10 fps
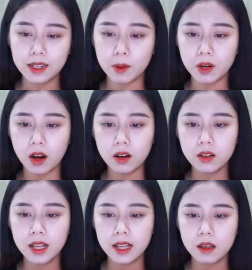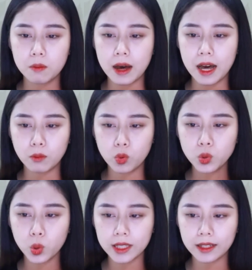Năm đó, bà
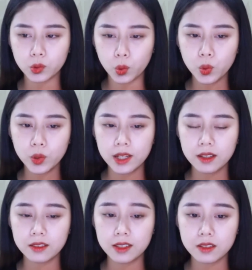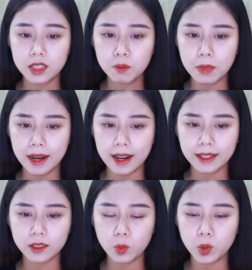muốn nuôi Thanh Tú, nhưng chính bà
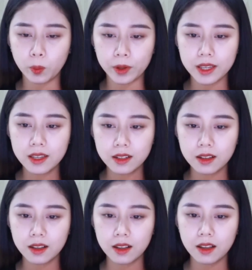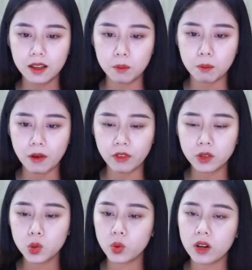Lan không đồng ý. Bà
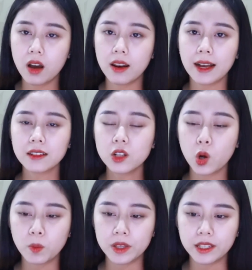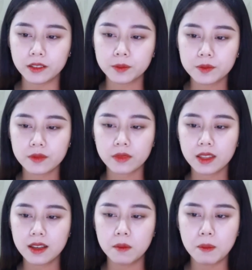vẫn luôn lo lắng không yên.
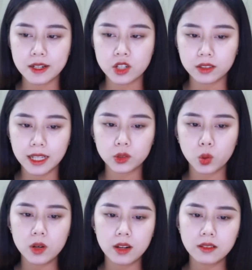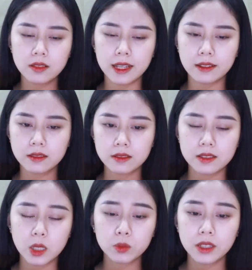Bà sợ Thanh Tú lớn lên,
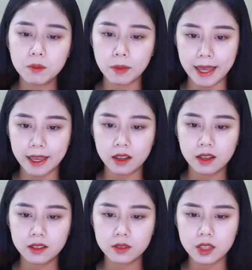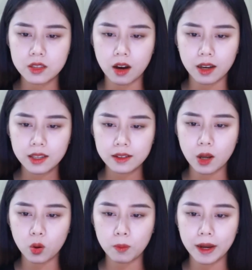giống tính mẹ, chỉ giỏi
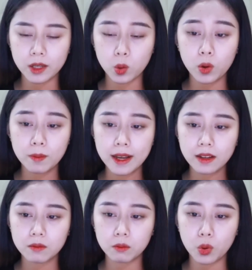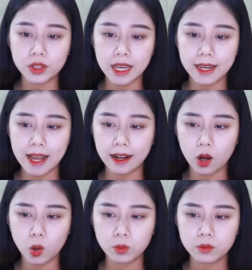đầu mày cuối mắt Mùi chai
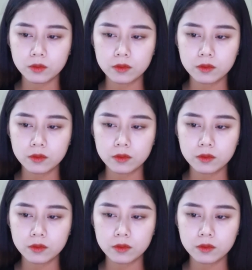đàn ông